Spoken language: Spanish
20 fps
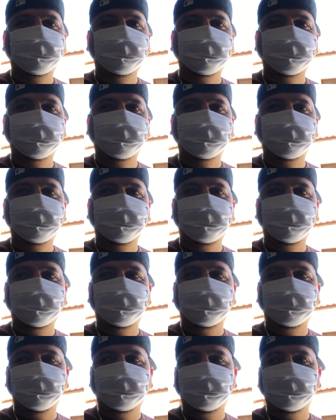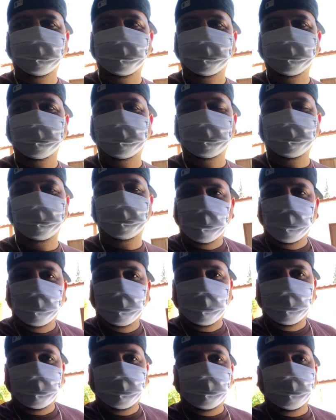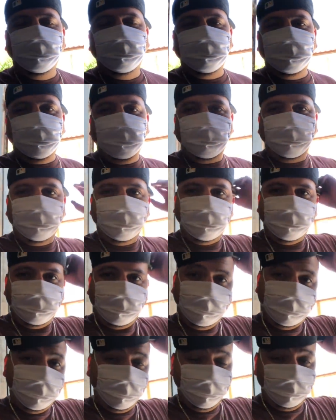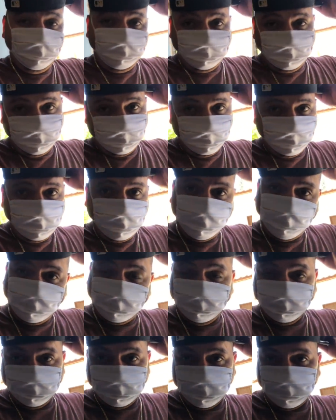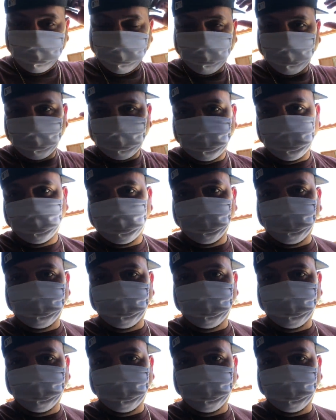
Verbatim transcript: No lo quieren, eh. Y aquí voy entrando a la oficina. Aquí